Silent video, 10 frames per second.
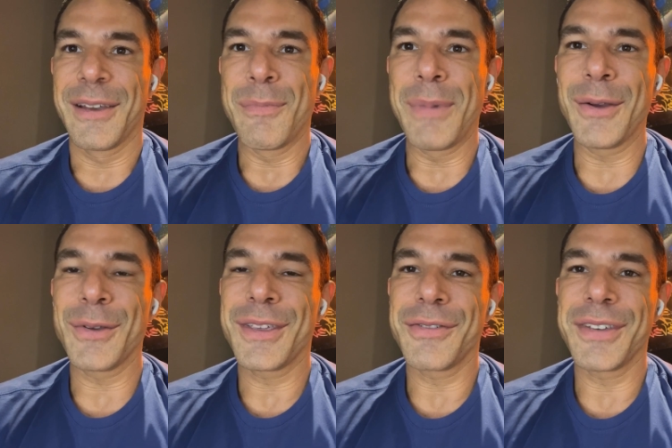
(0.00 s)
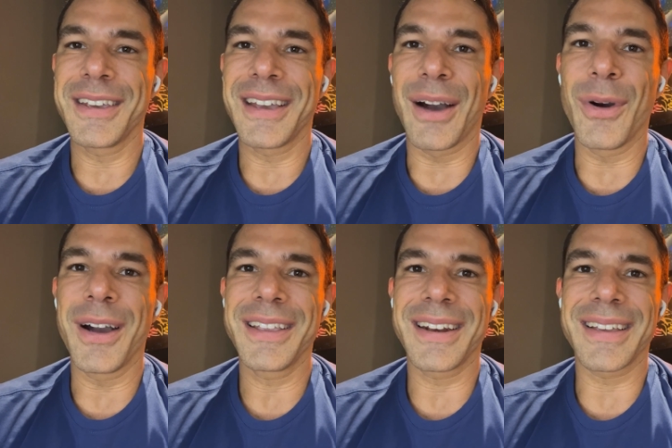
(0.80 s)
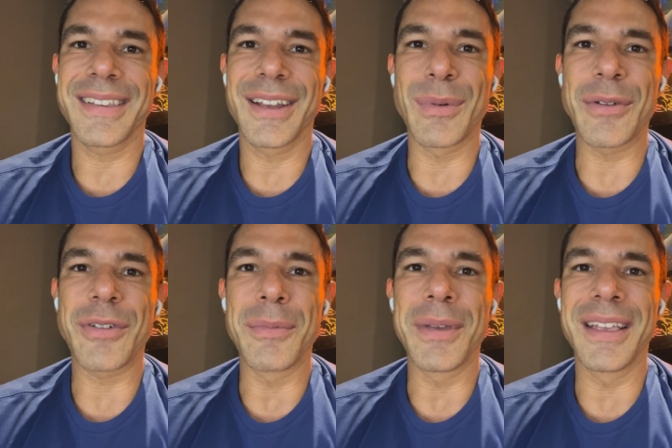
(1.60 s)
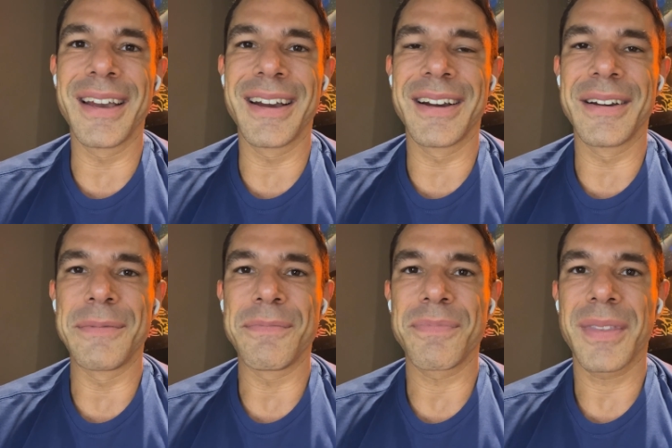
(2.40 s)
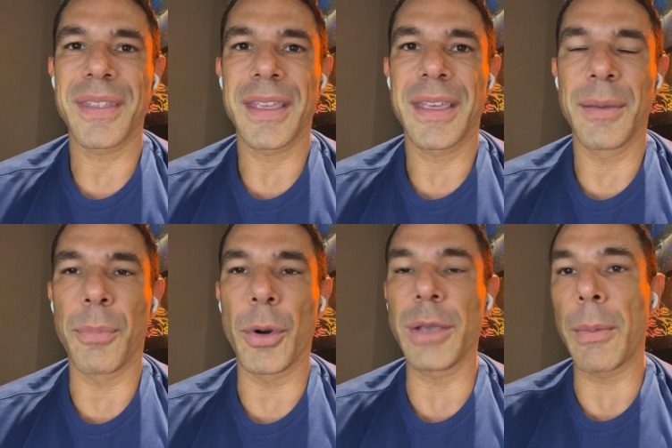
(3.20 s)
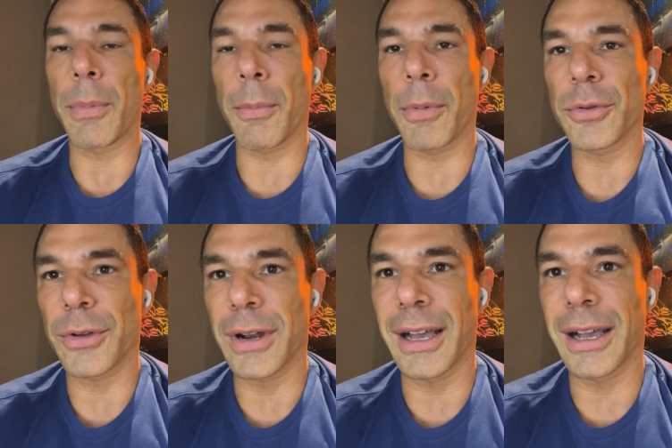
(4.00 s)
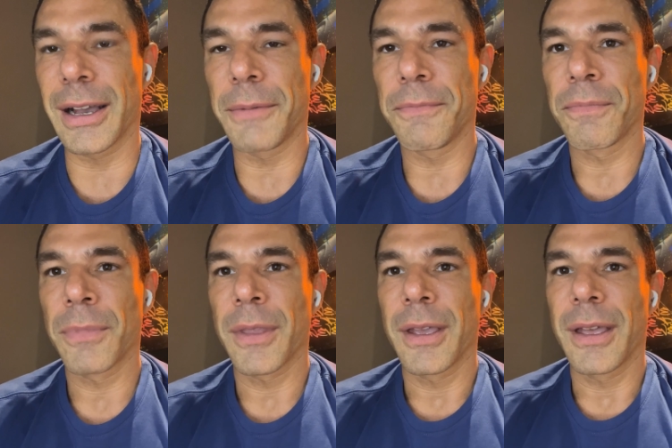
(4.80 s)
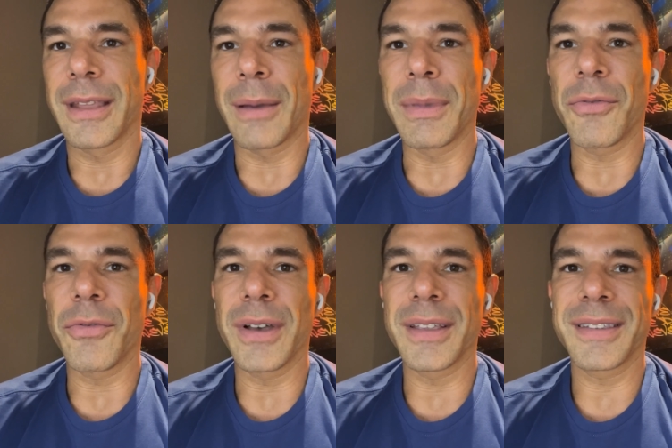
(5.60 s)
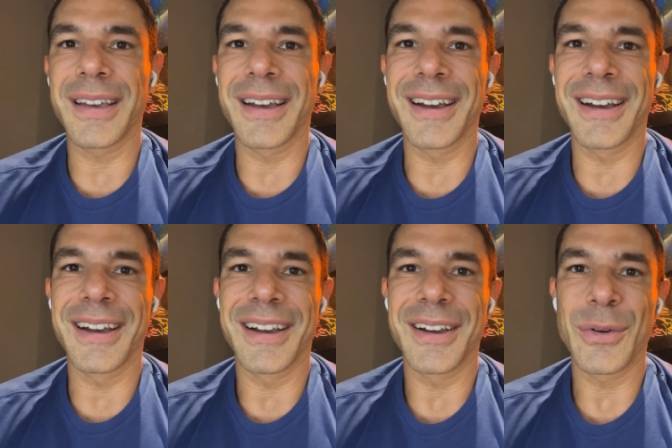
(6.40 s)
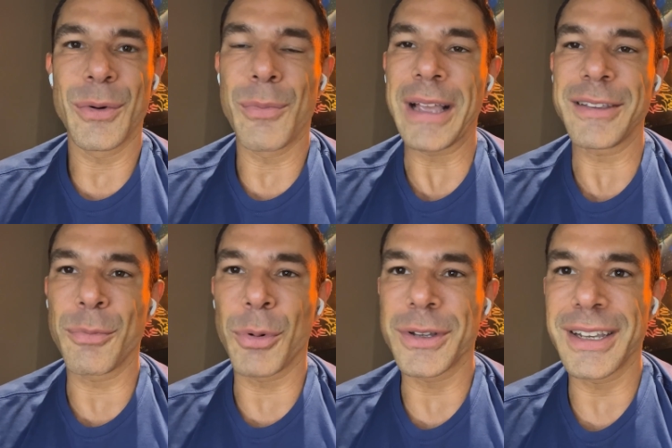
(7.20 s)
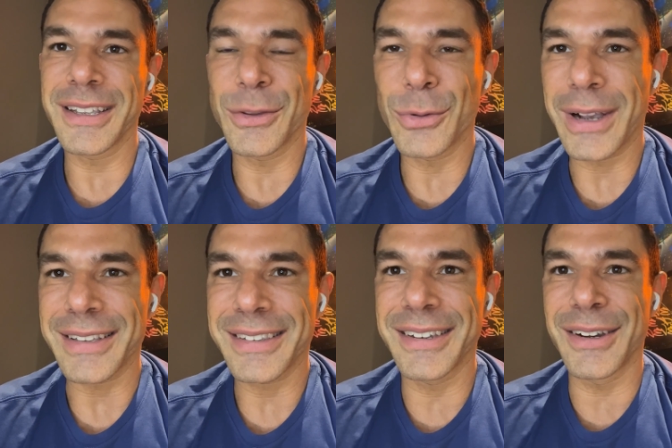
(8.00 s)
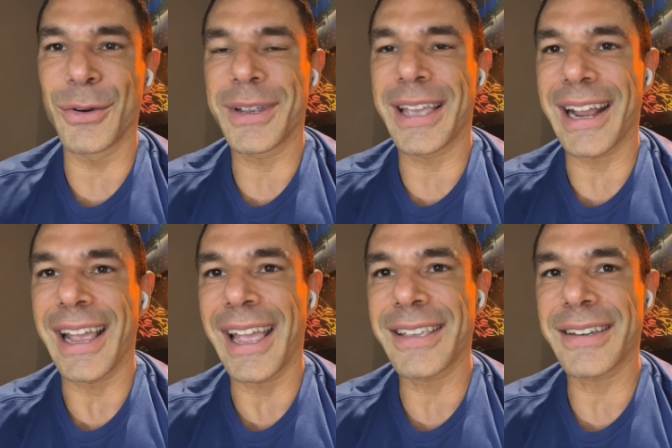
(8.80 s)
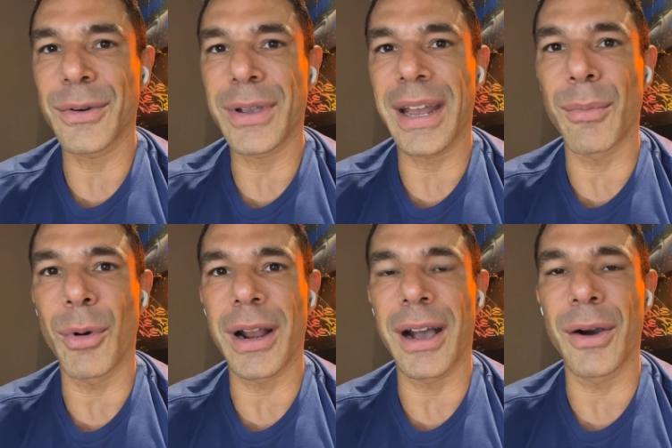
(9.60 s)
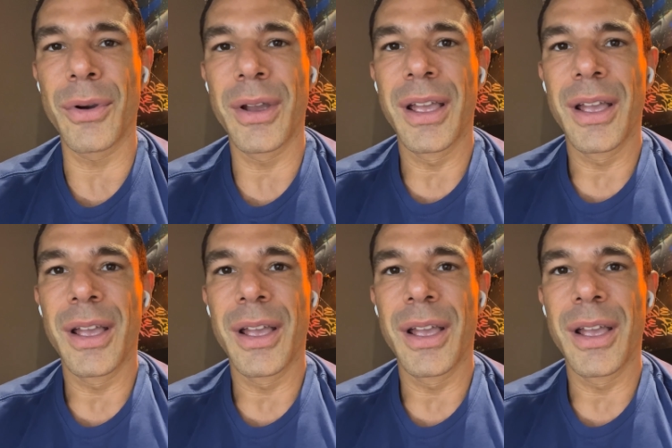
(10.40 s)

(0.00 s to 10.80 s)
Bem, eu tive a honra de nascer numa família que pôde me proporcionar na minha infância o mais importante, educação, o que era ética, o que era moral,